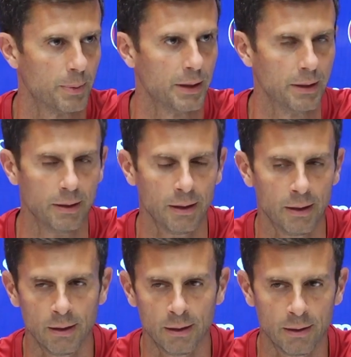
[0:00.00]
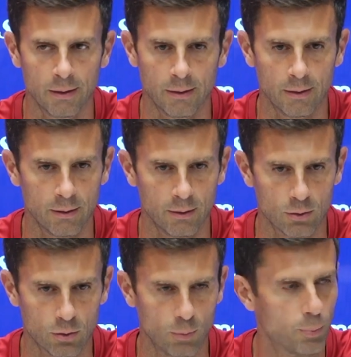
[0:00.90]
bene,
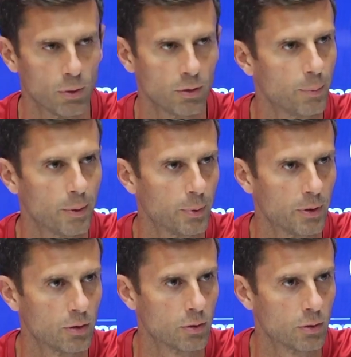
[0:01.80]
sono pronti per poter